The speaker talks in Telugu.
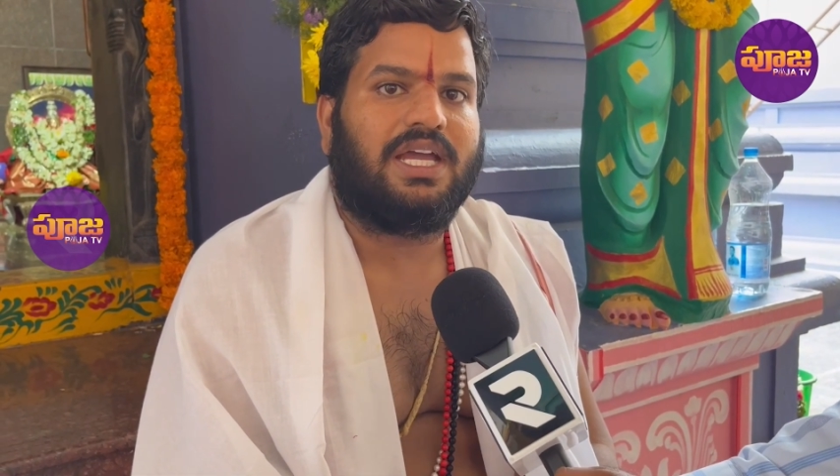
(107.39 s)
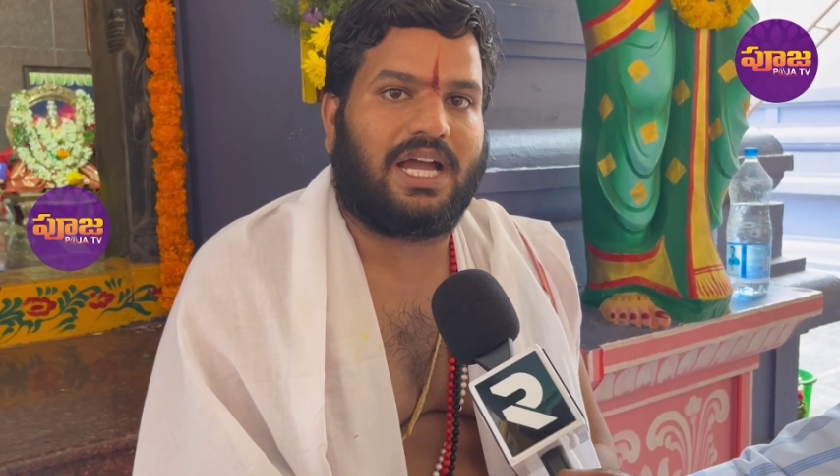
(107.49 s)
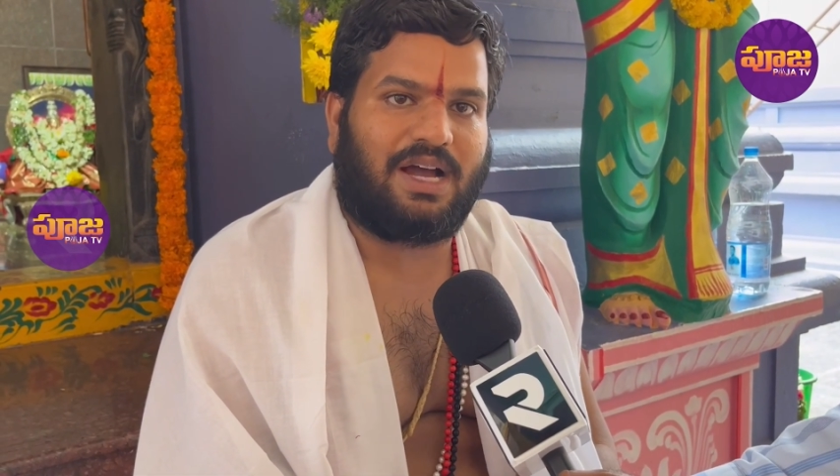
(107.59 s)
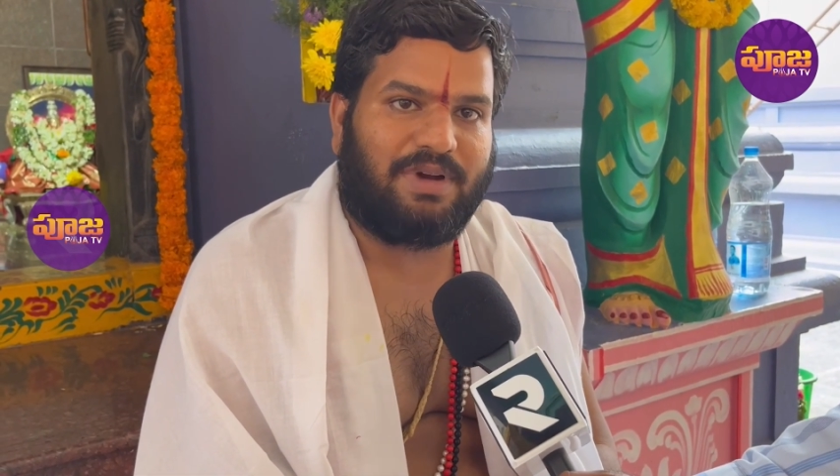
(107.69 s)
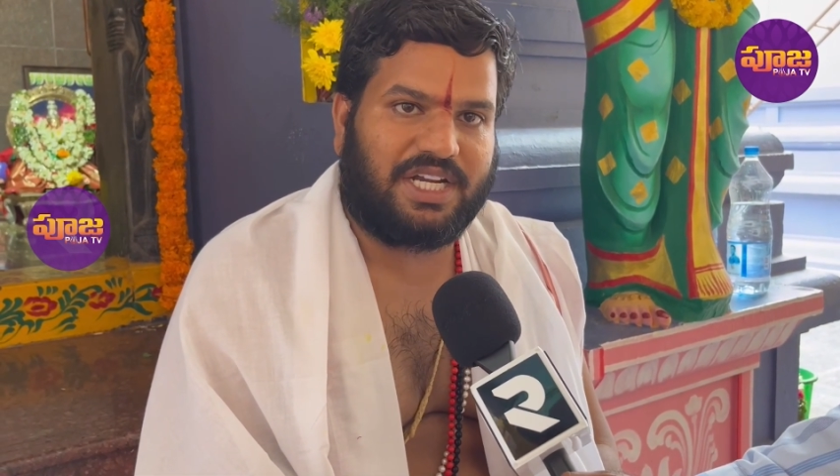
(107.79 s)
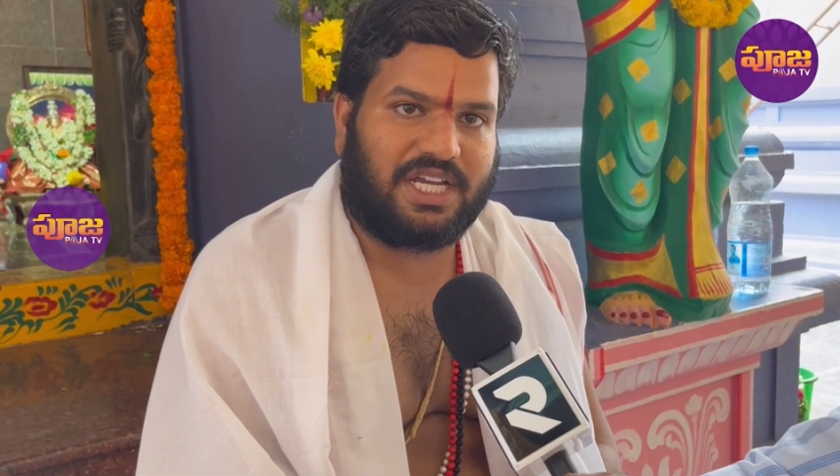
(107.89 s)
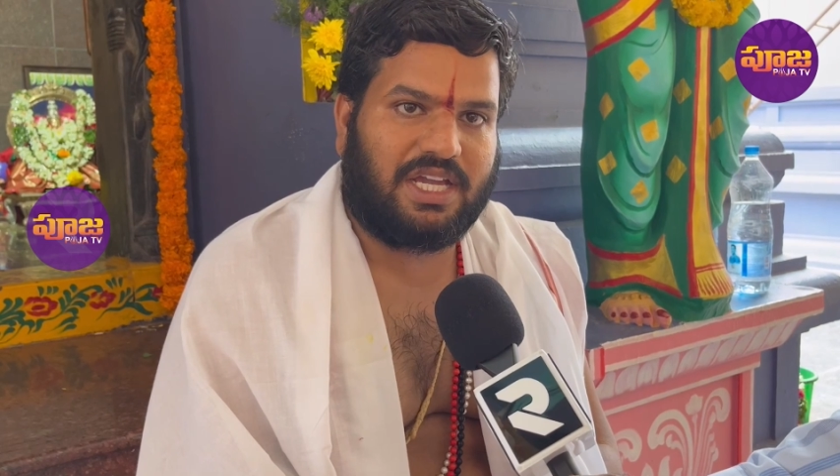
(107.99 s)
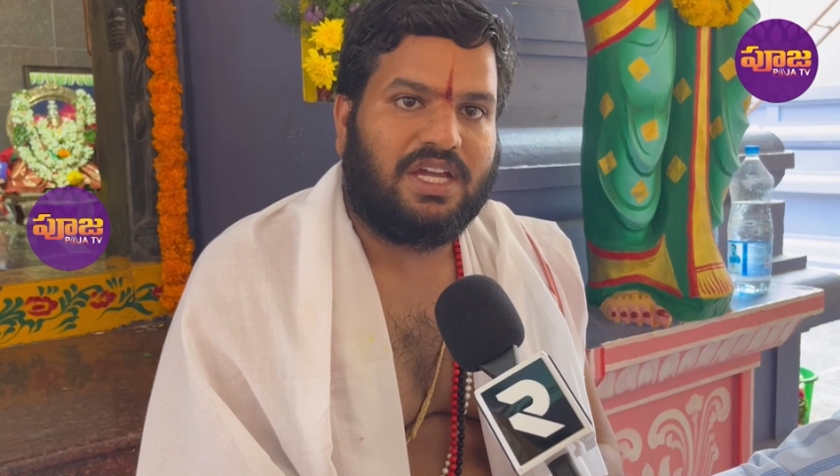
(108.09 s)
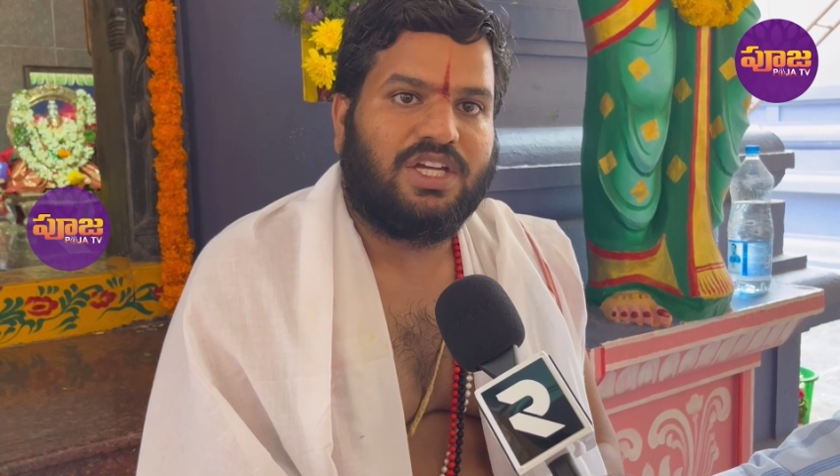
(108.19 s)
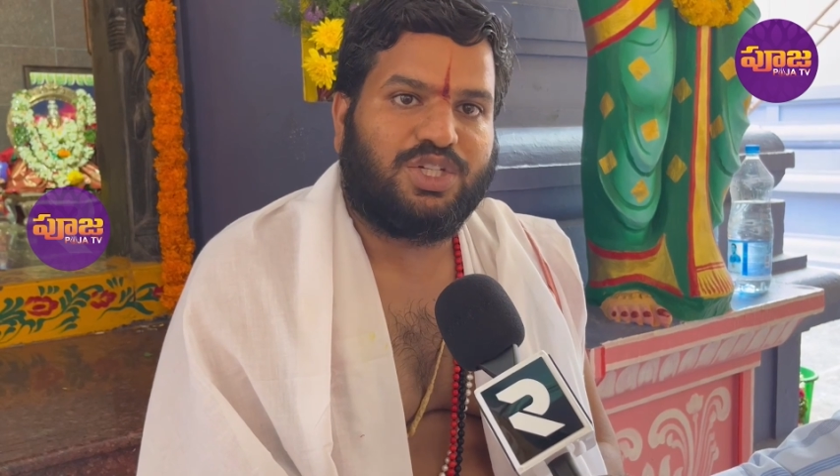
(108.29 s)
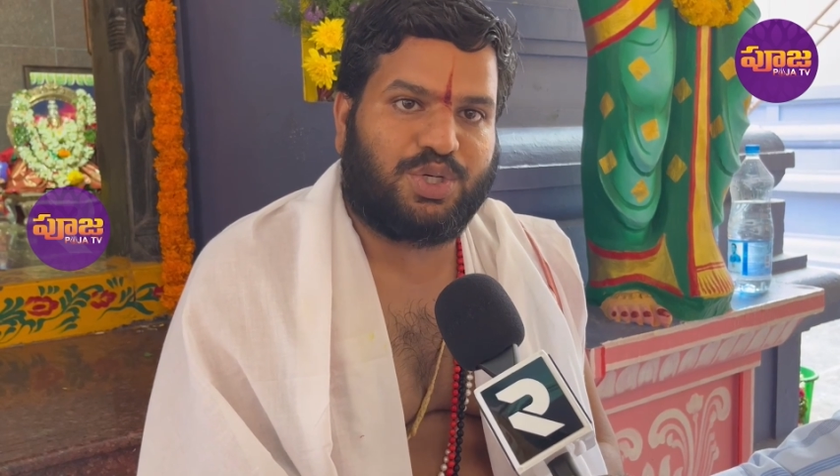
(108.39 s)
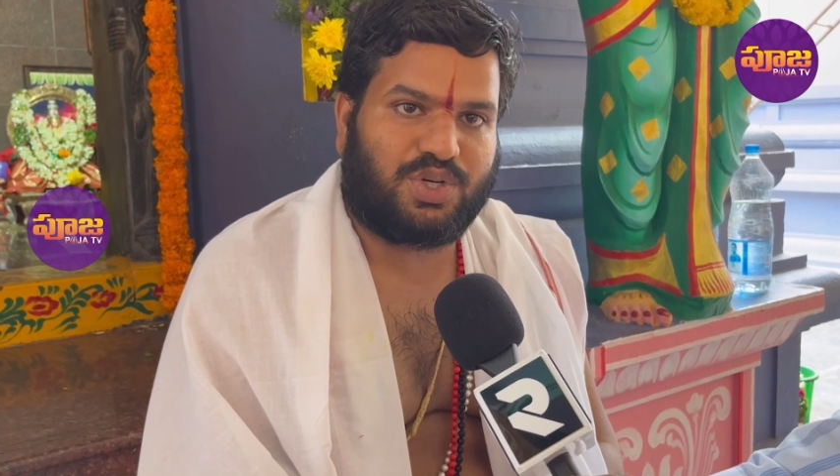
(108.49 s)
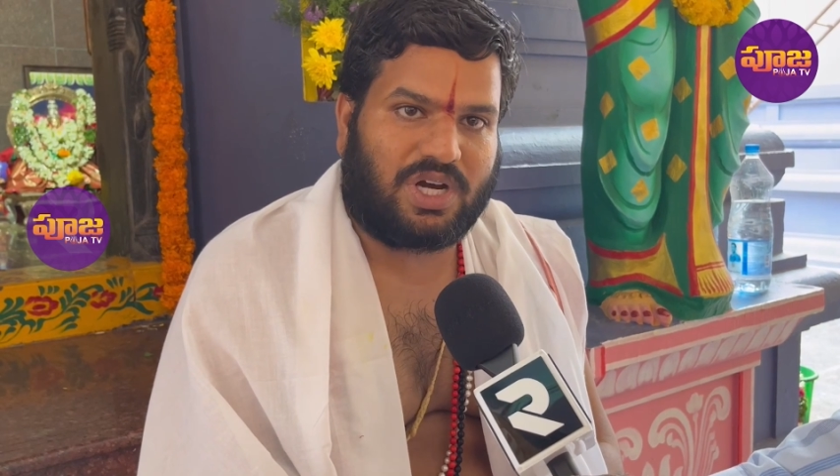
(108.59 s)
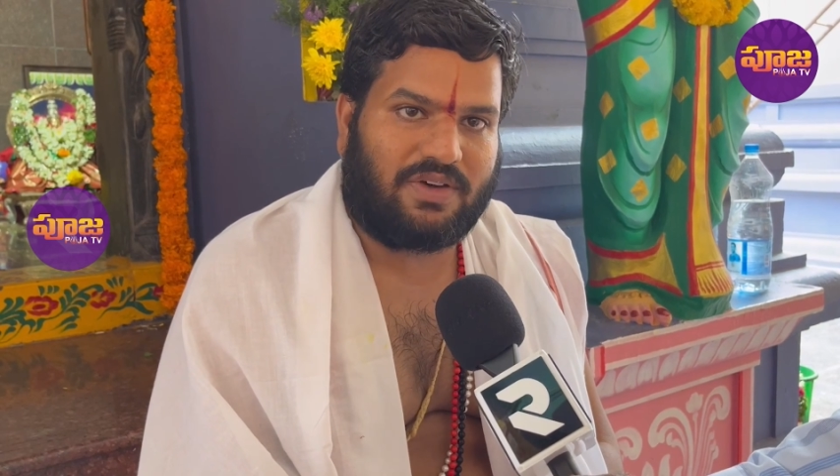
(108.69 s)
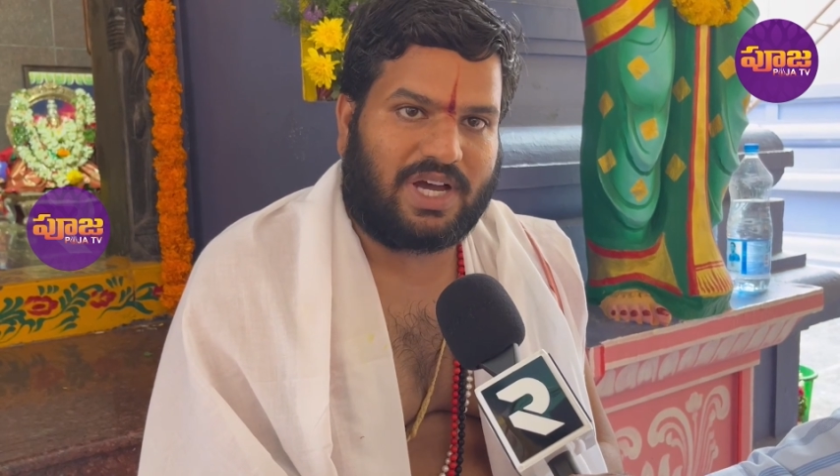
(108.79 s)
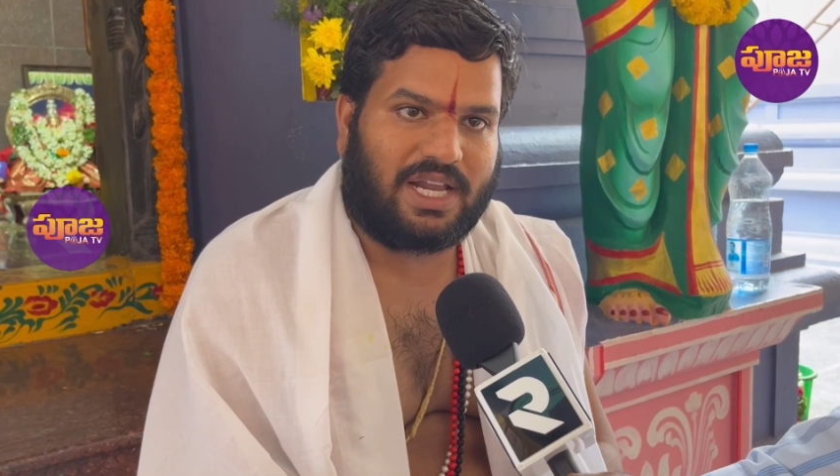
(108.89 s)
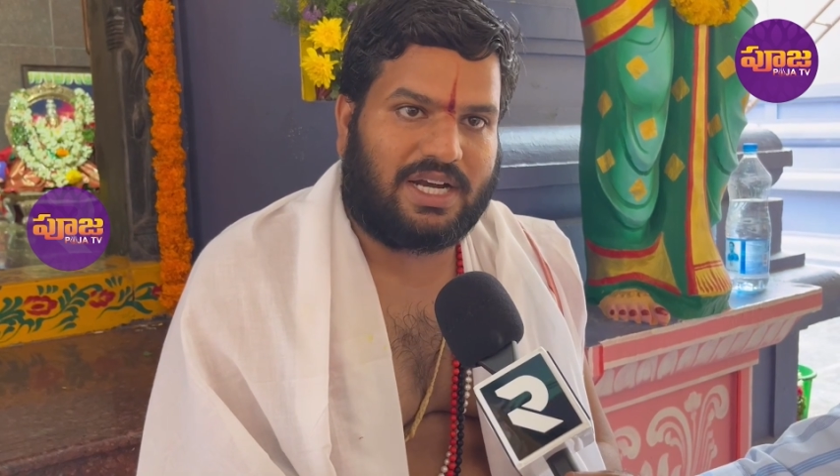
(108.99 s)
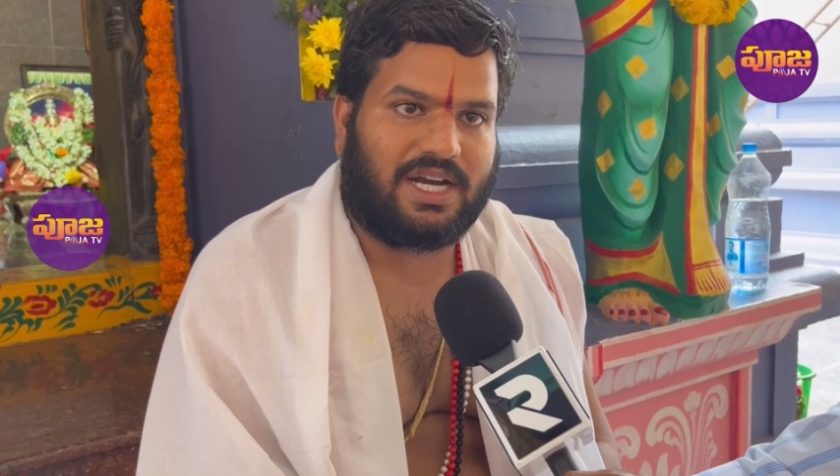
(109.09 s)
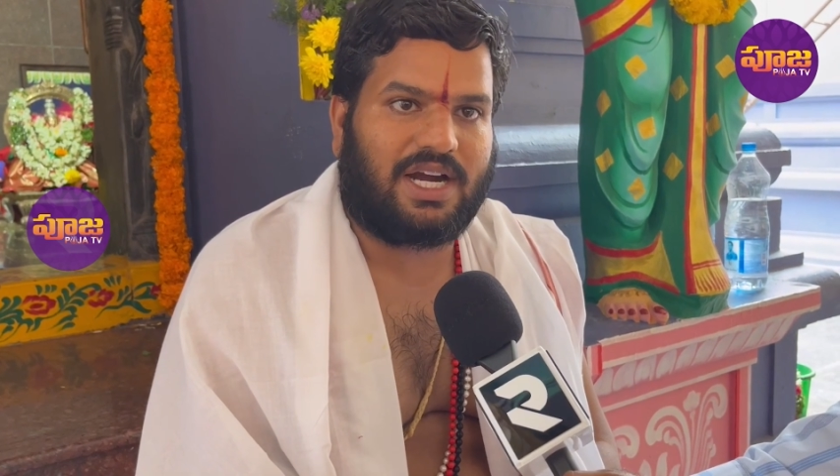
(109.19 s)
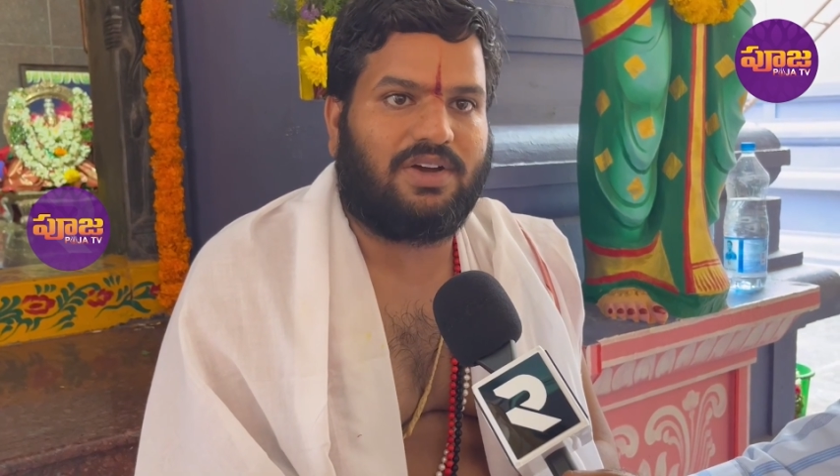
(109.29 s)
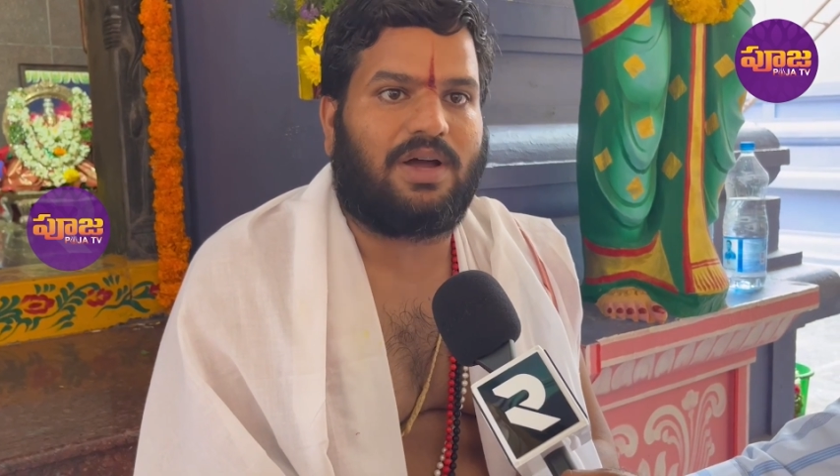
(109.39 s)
కాబట్టి శుక్రవారం నాడు